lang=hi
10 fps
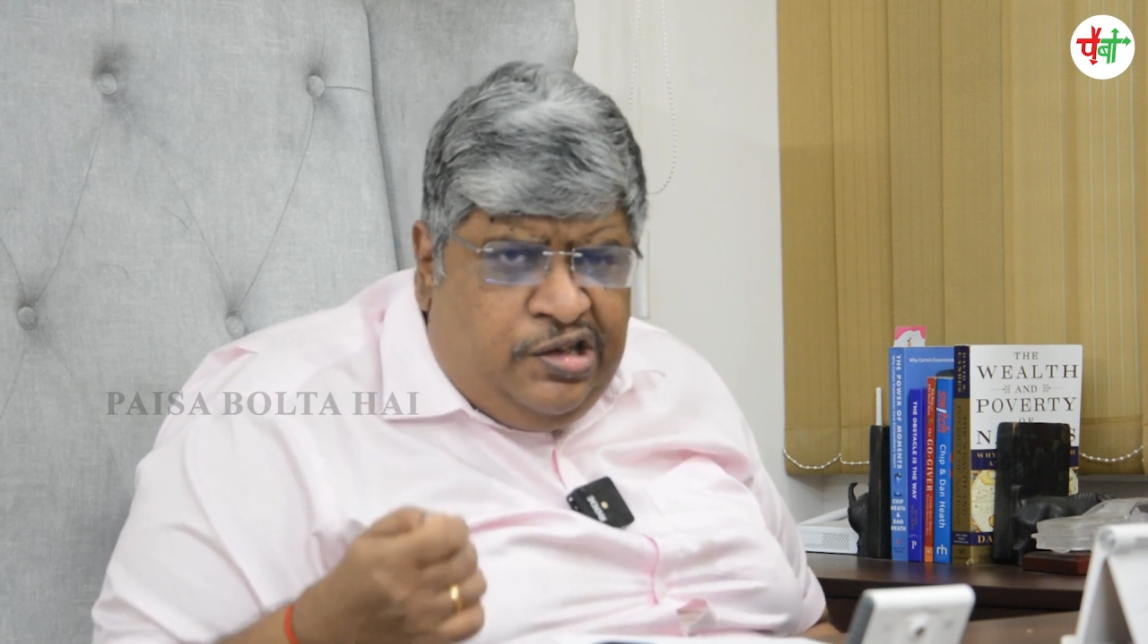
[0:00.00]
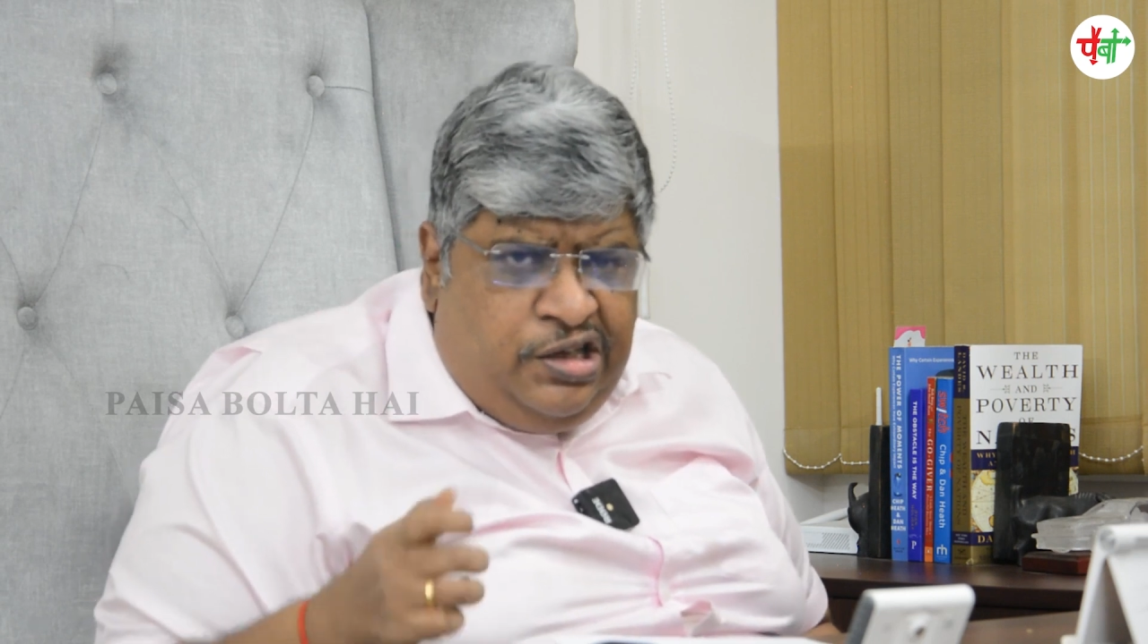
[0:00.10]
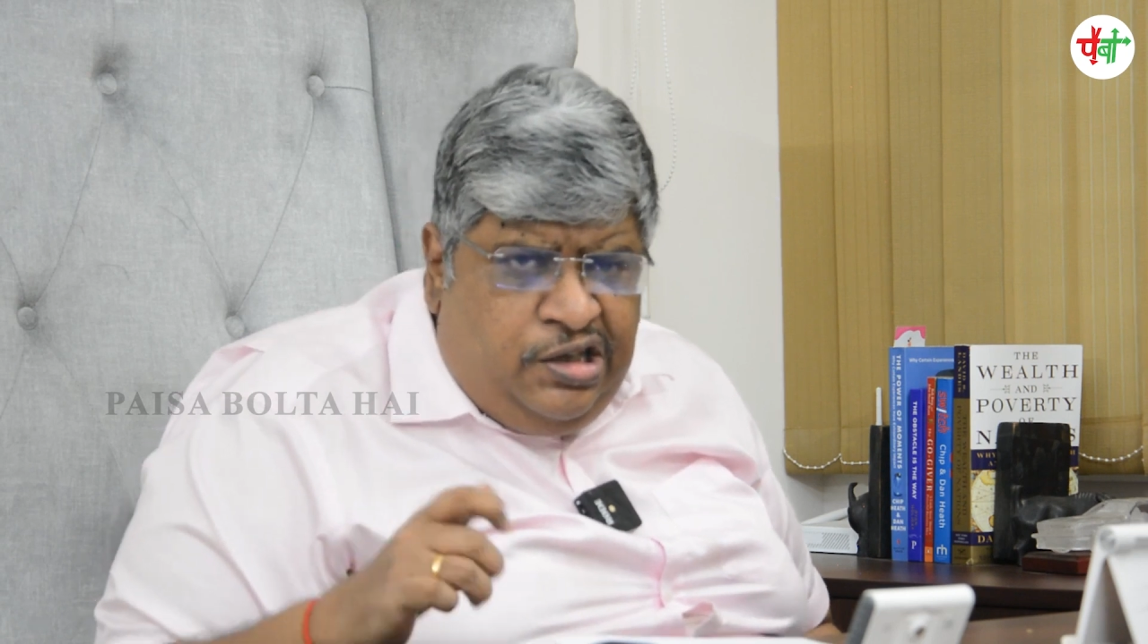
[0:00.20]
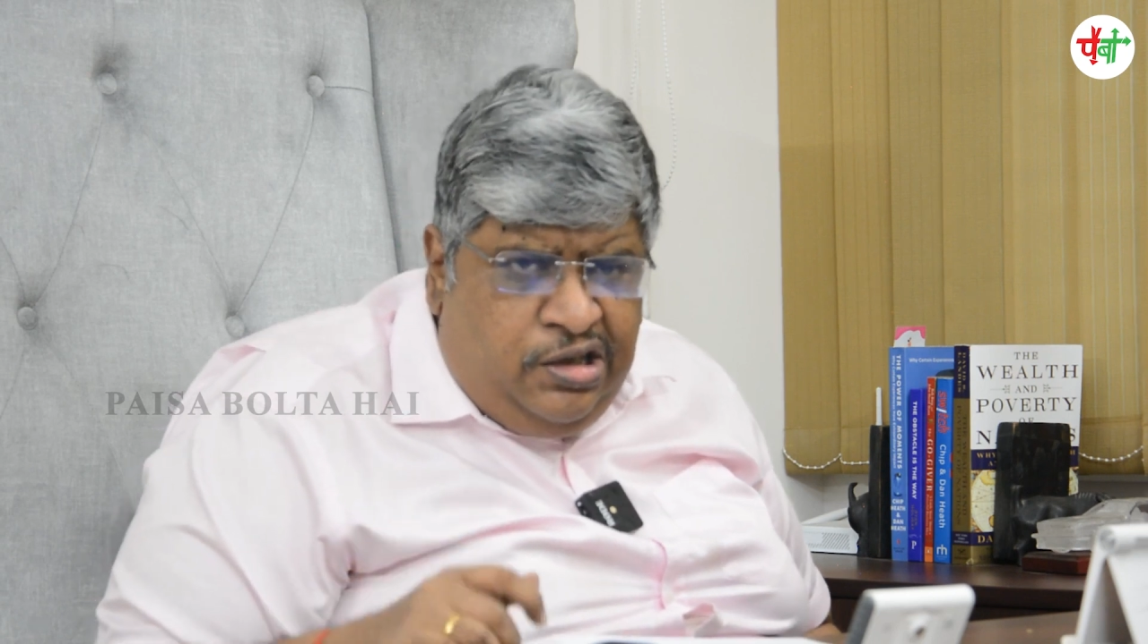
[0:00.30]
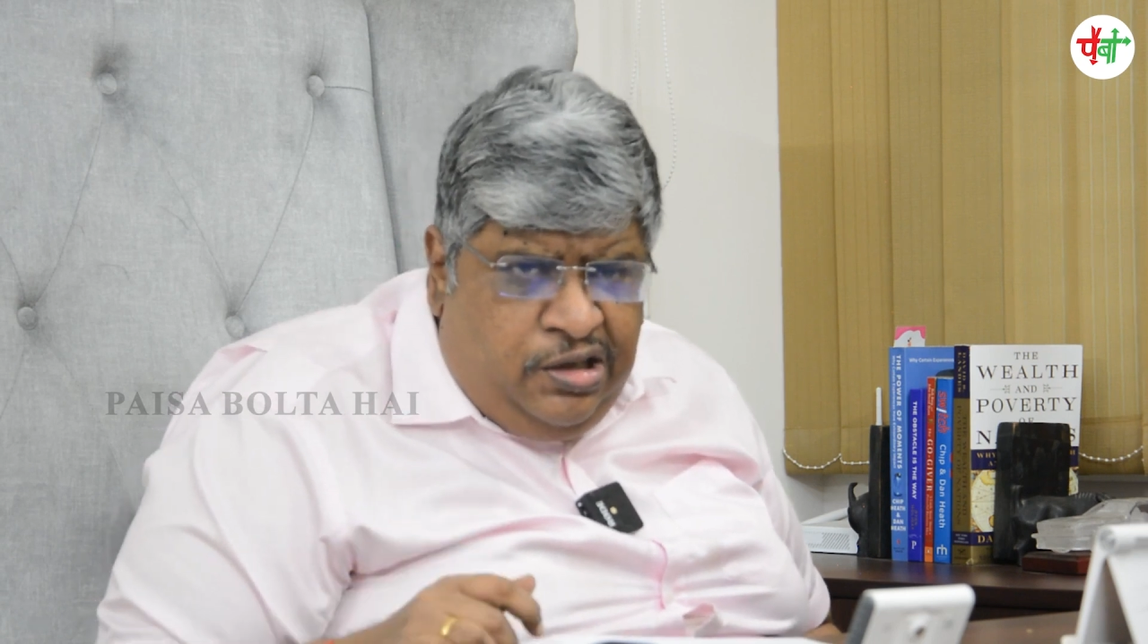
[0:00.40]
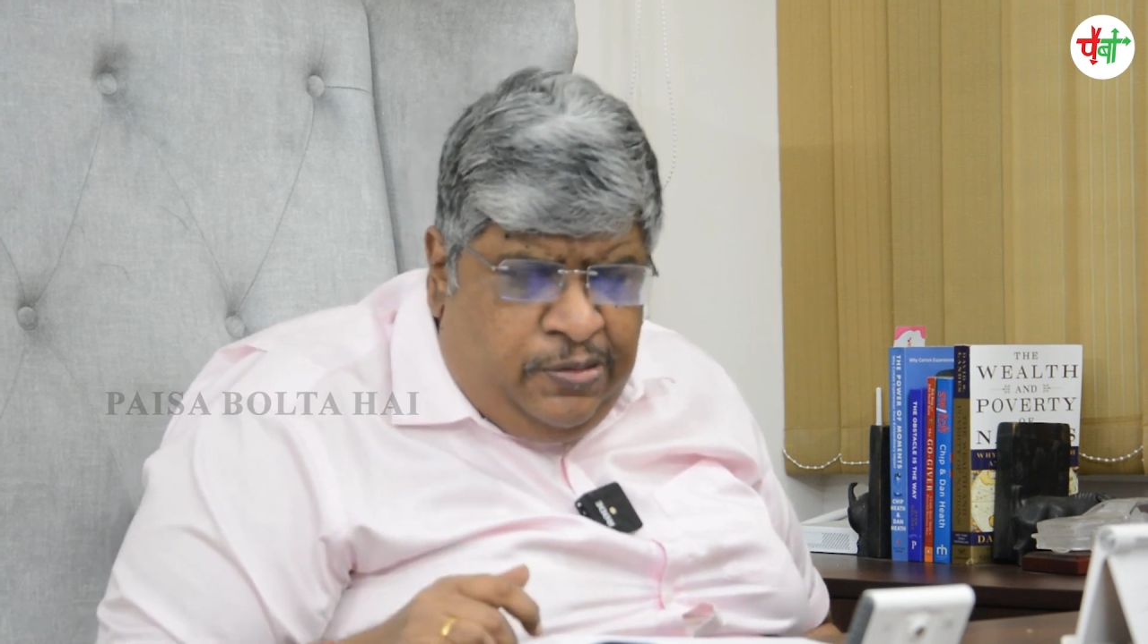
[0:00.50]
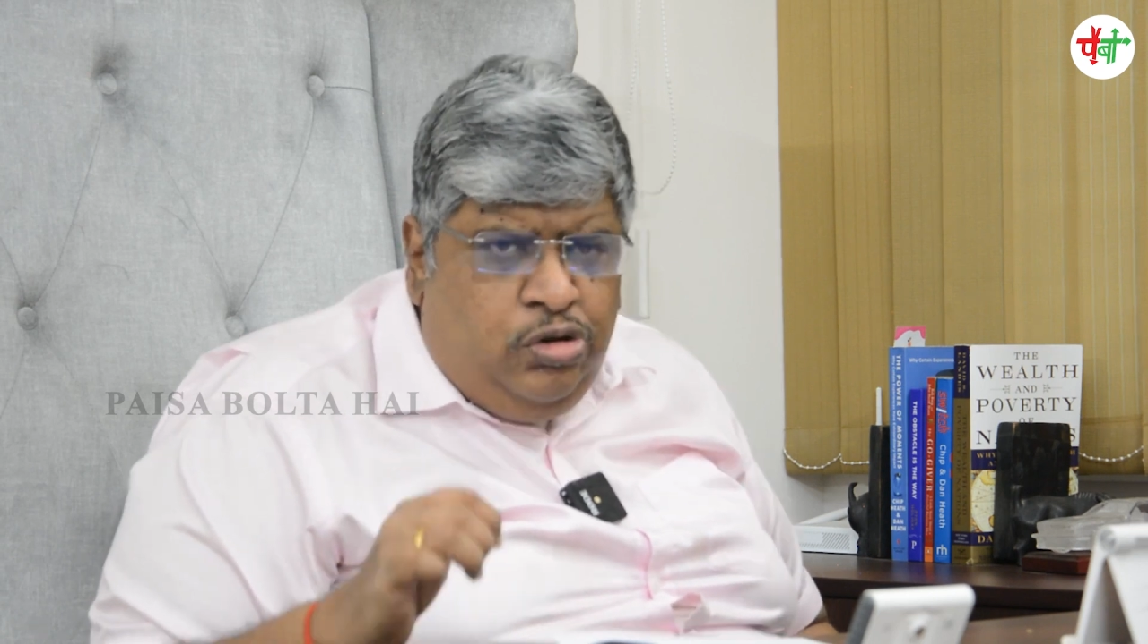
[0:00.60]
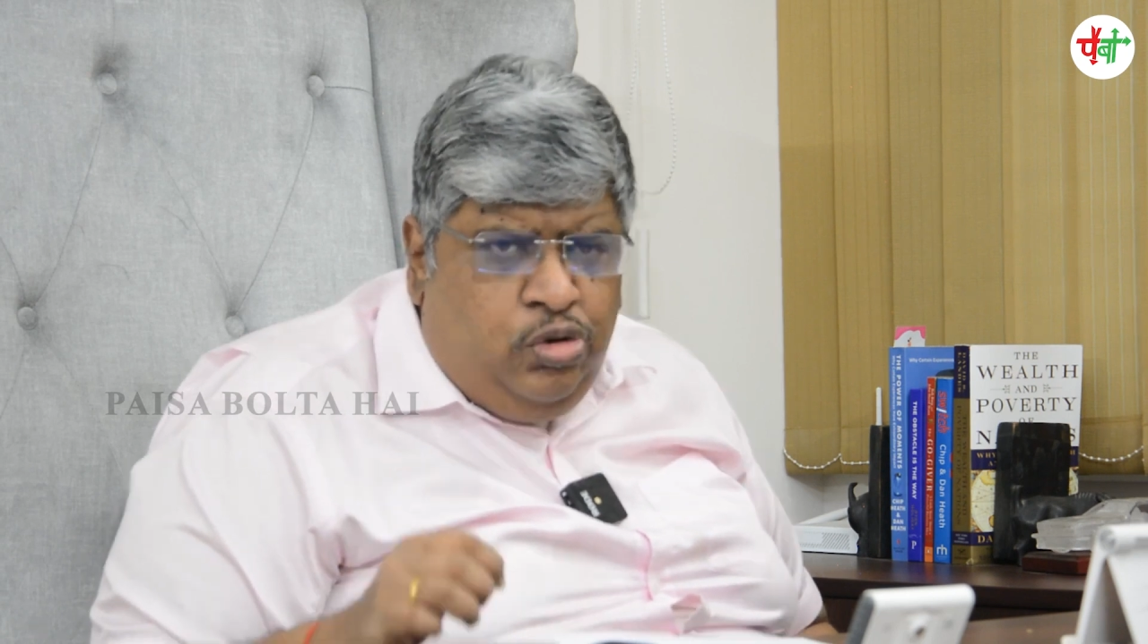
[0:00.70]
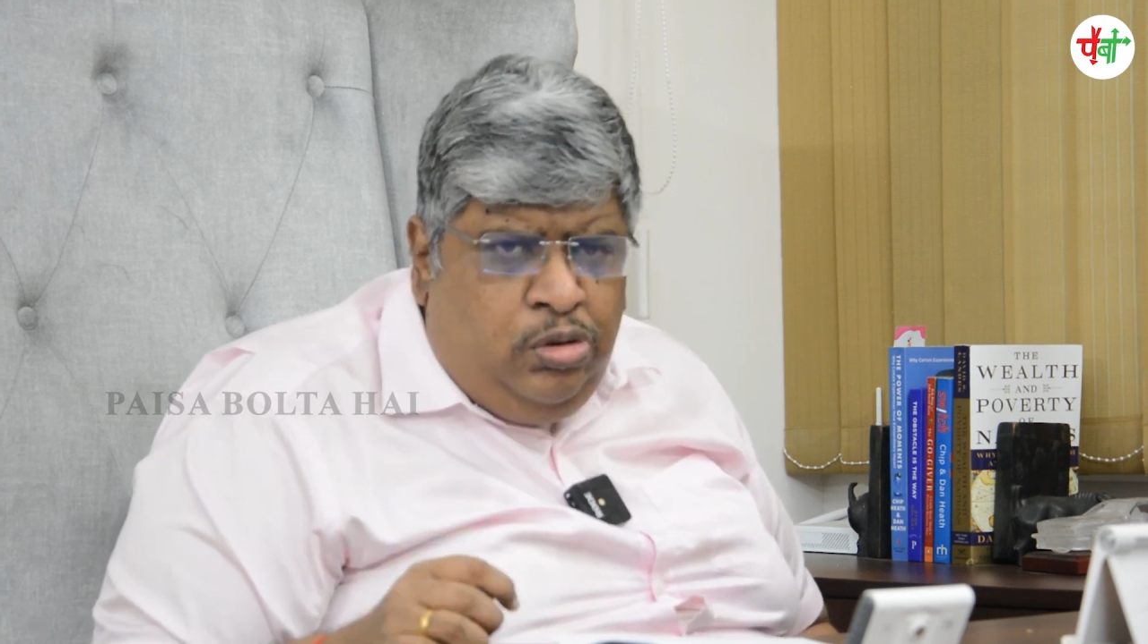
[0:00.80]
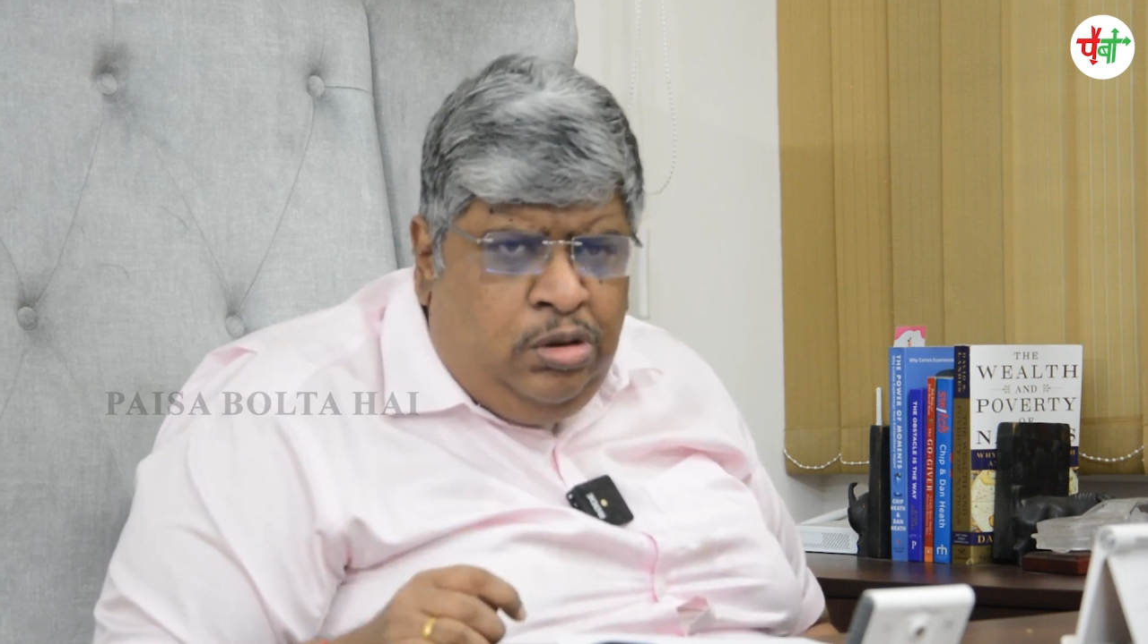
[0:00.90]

नहीं है तो